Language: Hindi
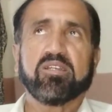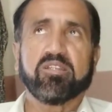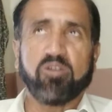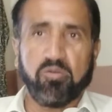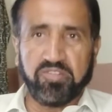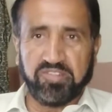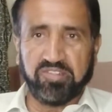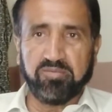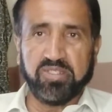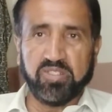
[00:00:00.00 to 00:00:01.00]
इन ऑफिस
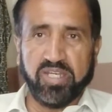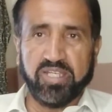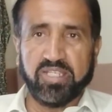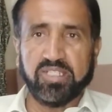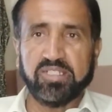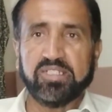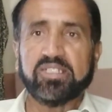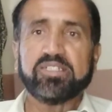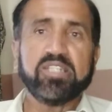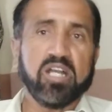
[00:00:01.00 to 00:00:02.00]
में जाएँ
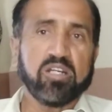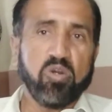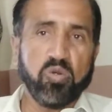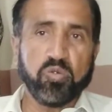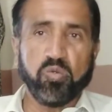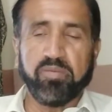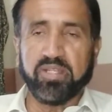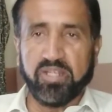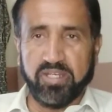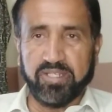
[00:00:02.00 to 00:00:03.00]
या अकाउंट ओपन
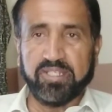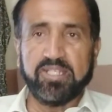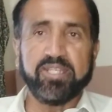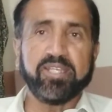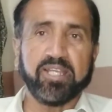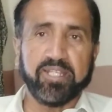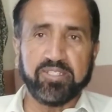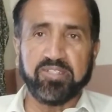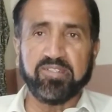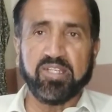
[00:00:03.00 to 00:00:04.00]
कराने के लिए क्या क्या
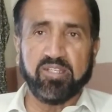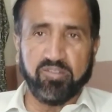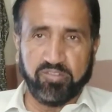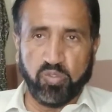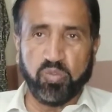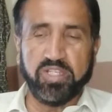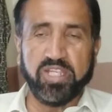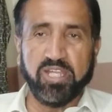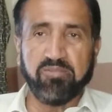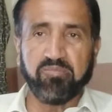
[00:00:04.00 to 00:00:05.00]
चीज़ें ज़रूरी
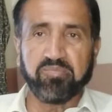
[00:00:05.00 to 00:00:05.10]
हैं